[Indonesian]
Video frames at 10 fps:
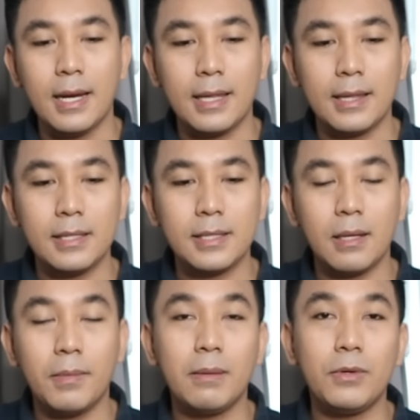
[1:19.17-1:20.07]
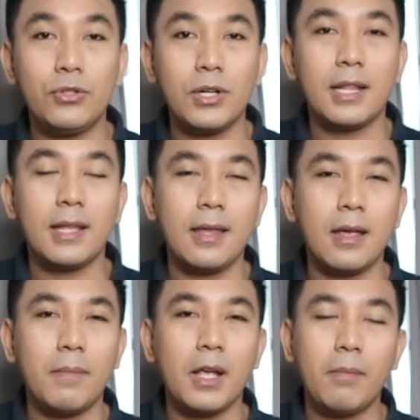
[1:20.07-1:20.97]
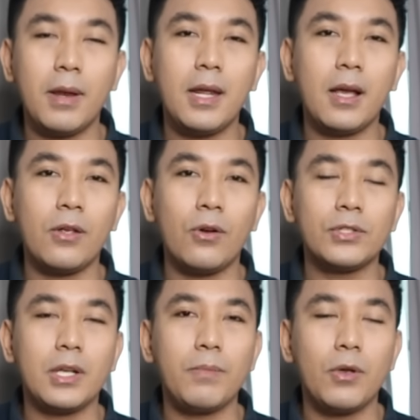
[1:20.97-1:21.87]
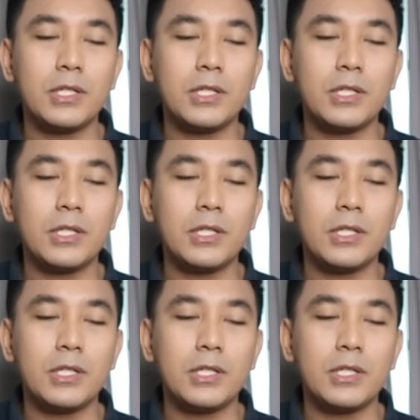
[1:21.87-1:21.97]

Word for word: Lantas teman-teman juga tanya, bagaimana dengan Yosep?